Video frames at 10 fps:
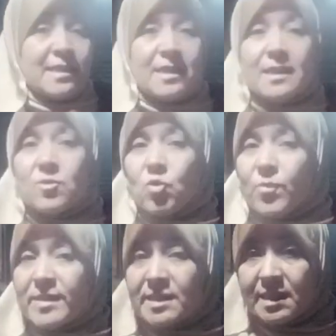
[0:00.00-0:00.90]
جلده
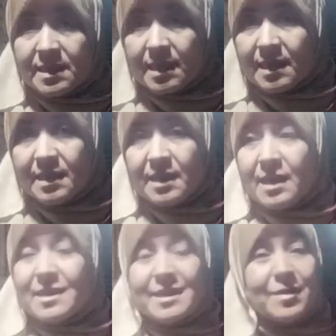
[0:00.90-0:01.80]
بسيطه جدا
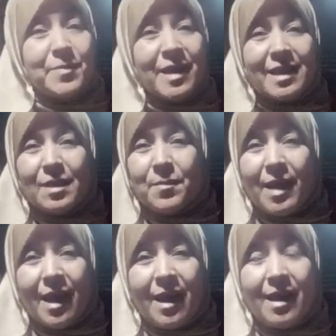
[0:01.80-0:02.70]
التربيه يا
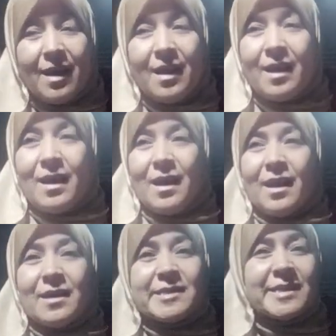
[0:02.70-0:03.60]
جماعه آه
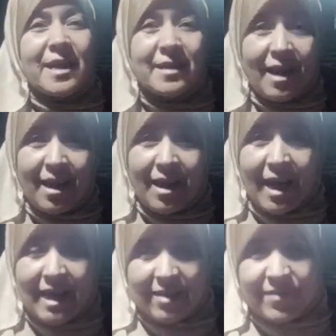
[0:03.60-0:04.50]
آه، صنعة
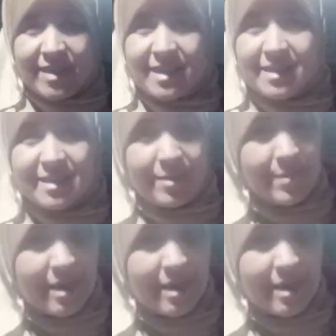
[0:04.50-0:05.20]
على فكرة التربية